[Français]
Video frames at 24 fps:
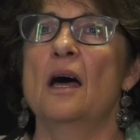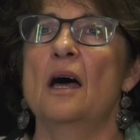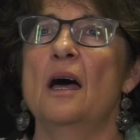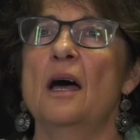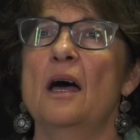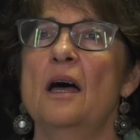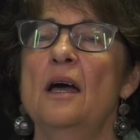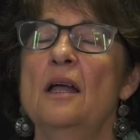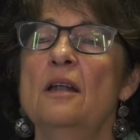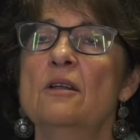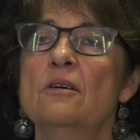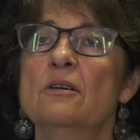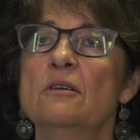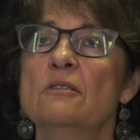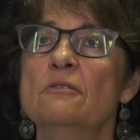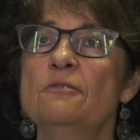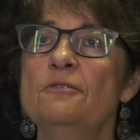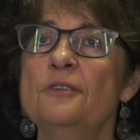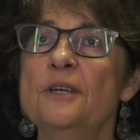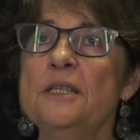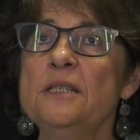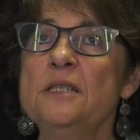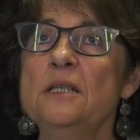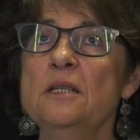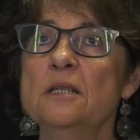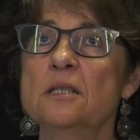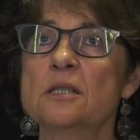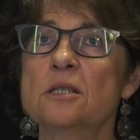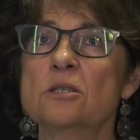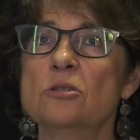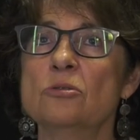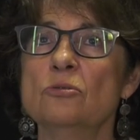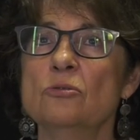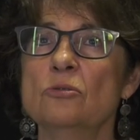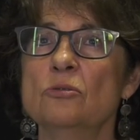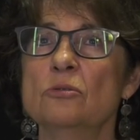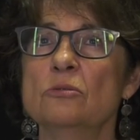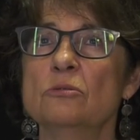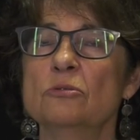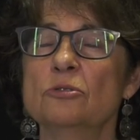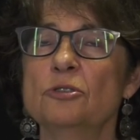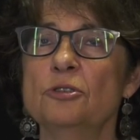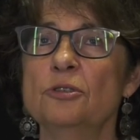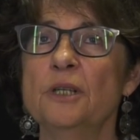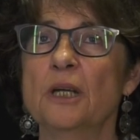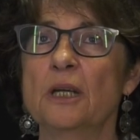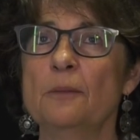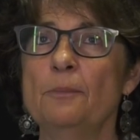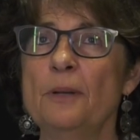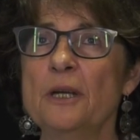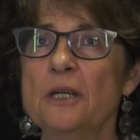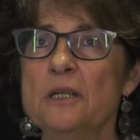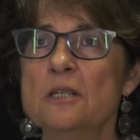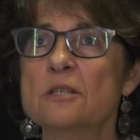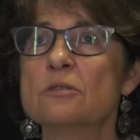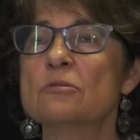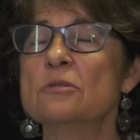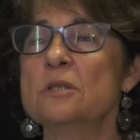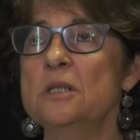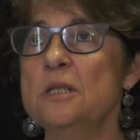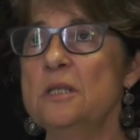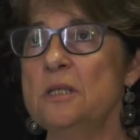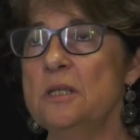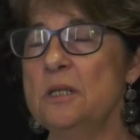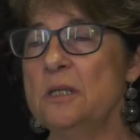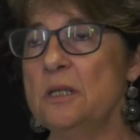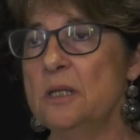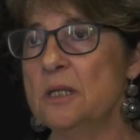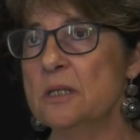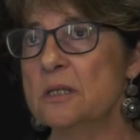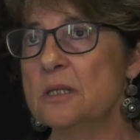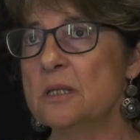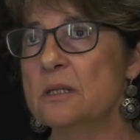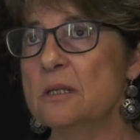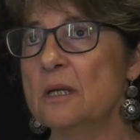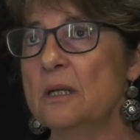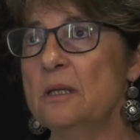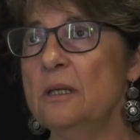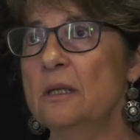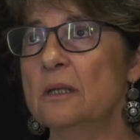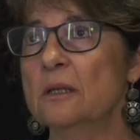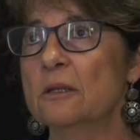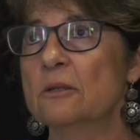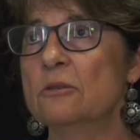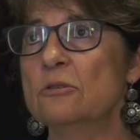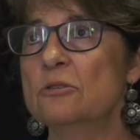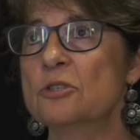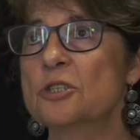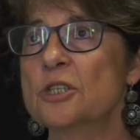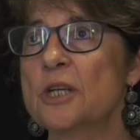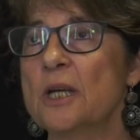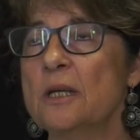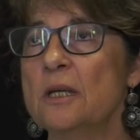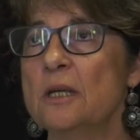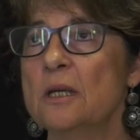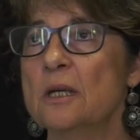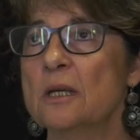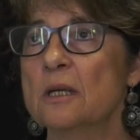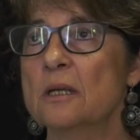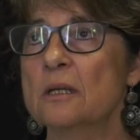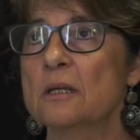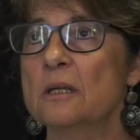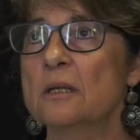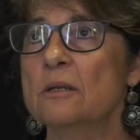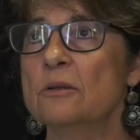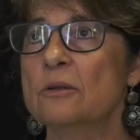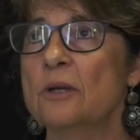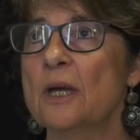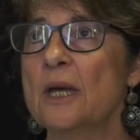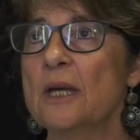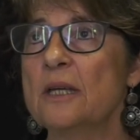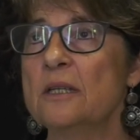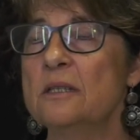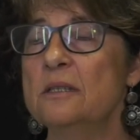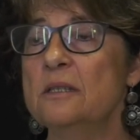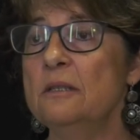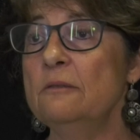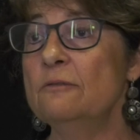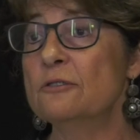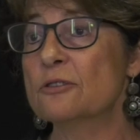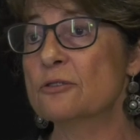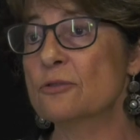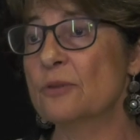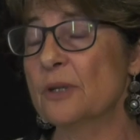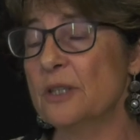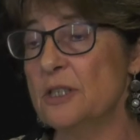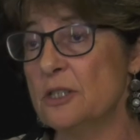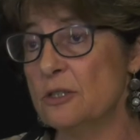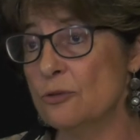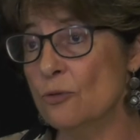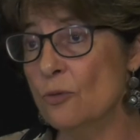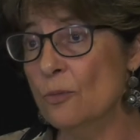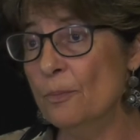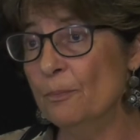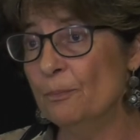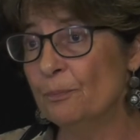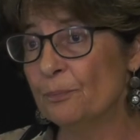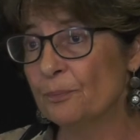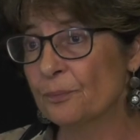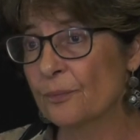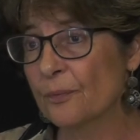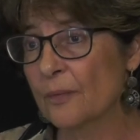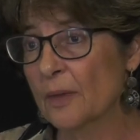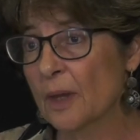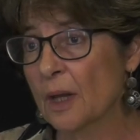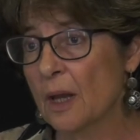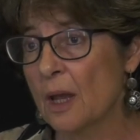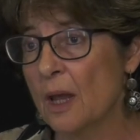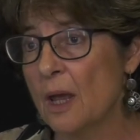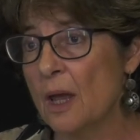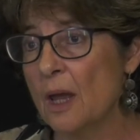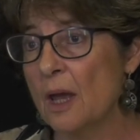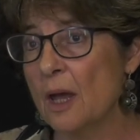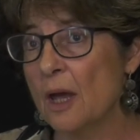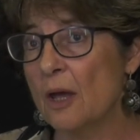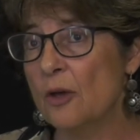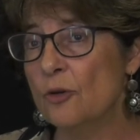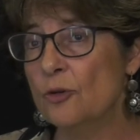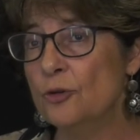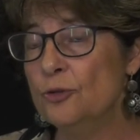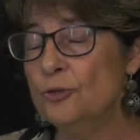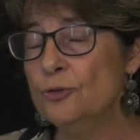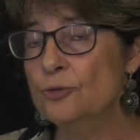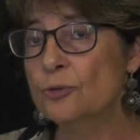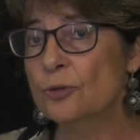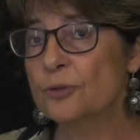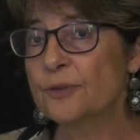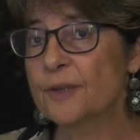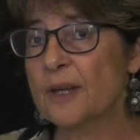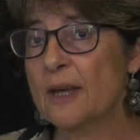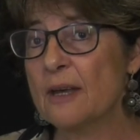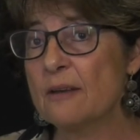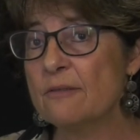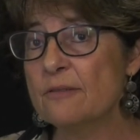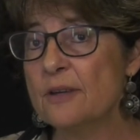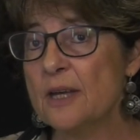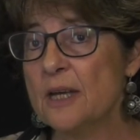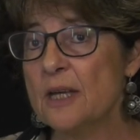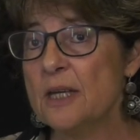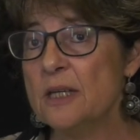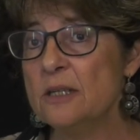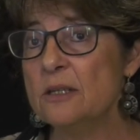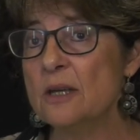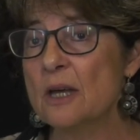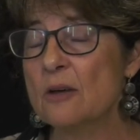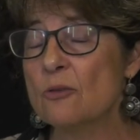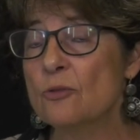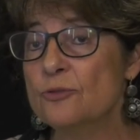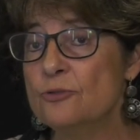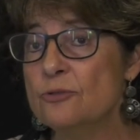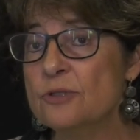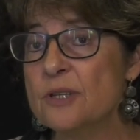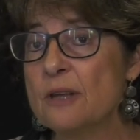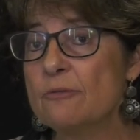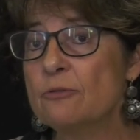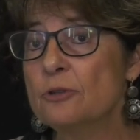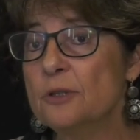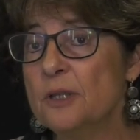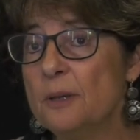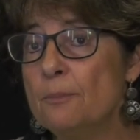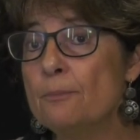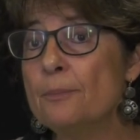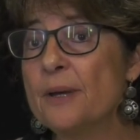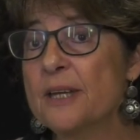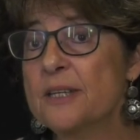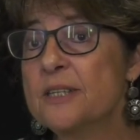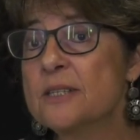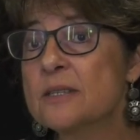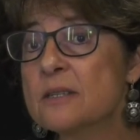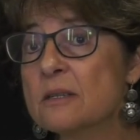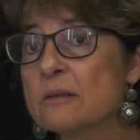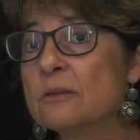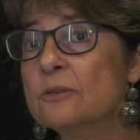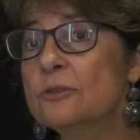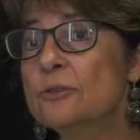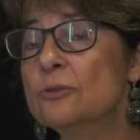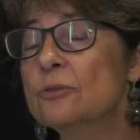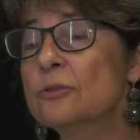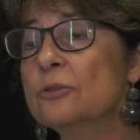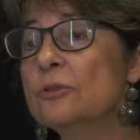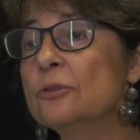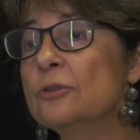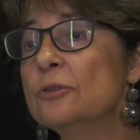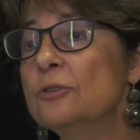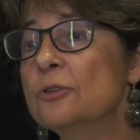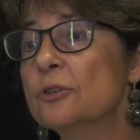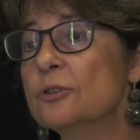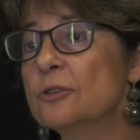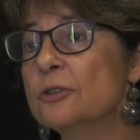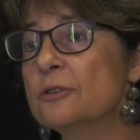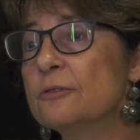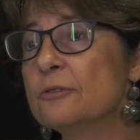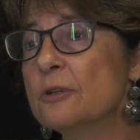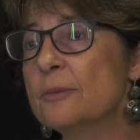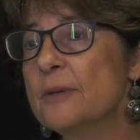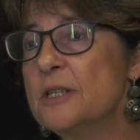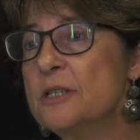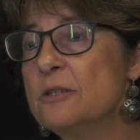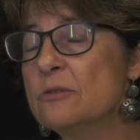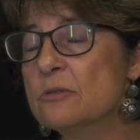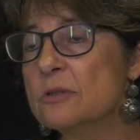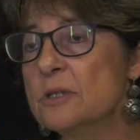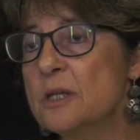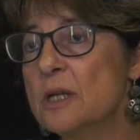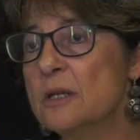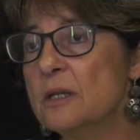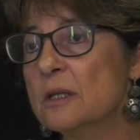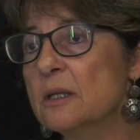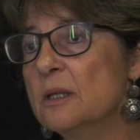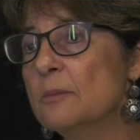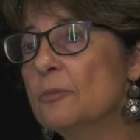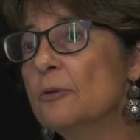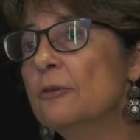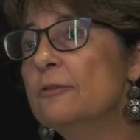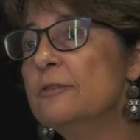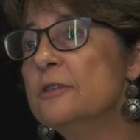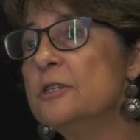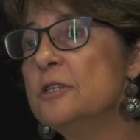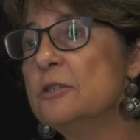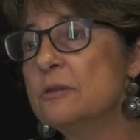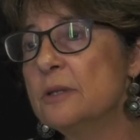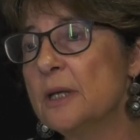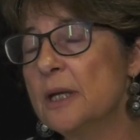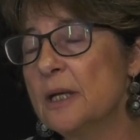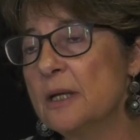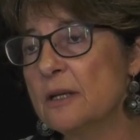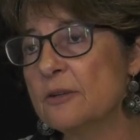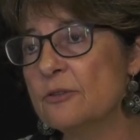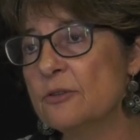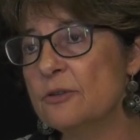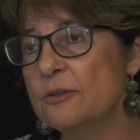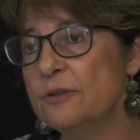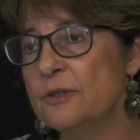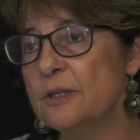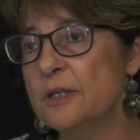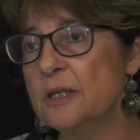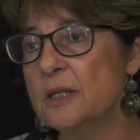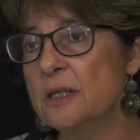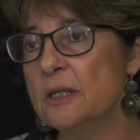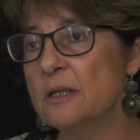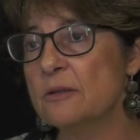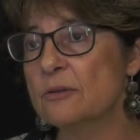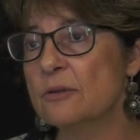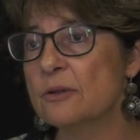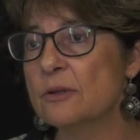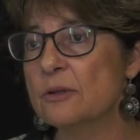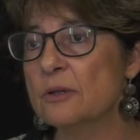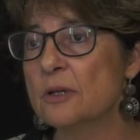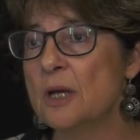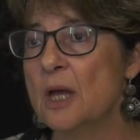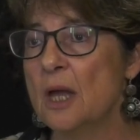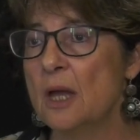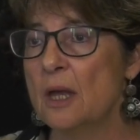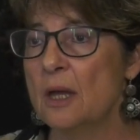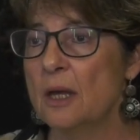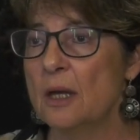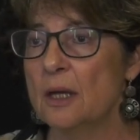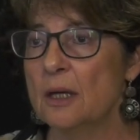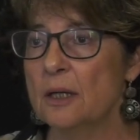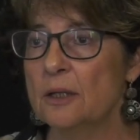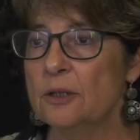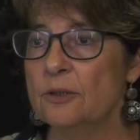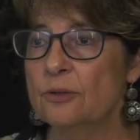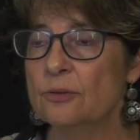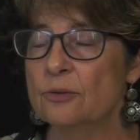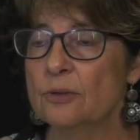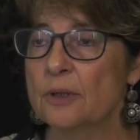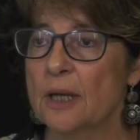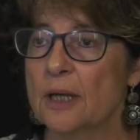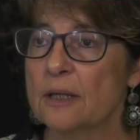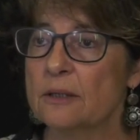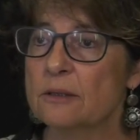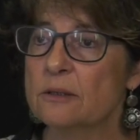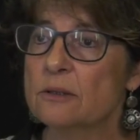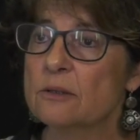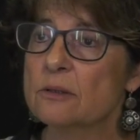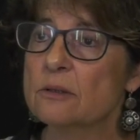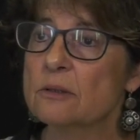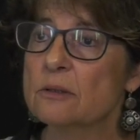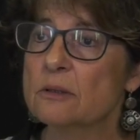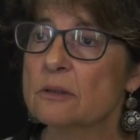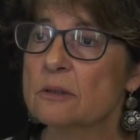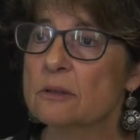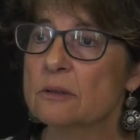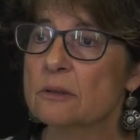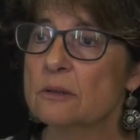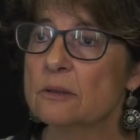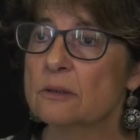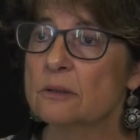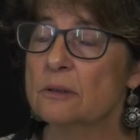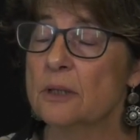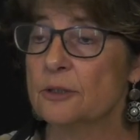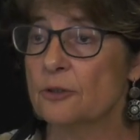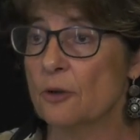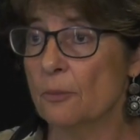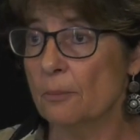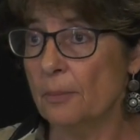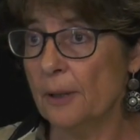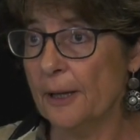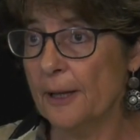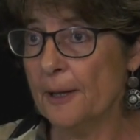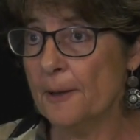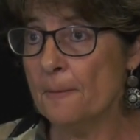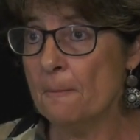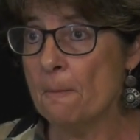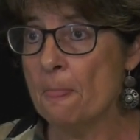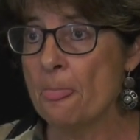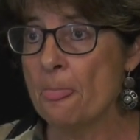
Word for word: Alors en fait, ils sont, je ne dirais pas qu'ils sont désignés, c'est-à-dire que chacun active son réseau. Euh, nous, on travaille, on, nous avons des pastes donc, dans notre formation, c'est-à-dire des professionnels associés euh, donc, à, temps, euh, à temps plein.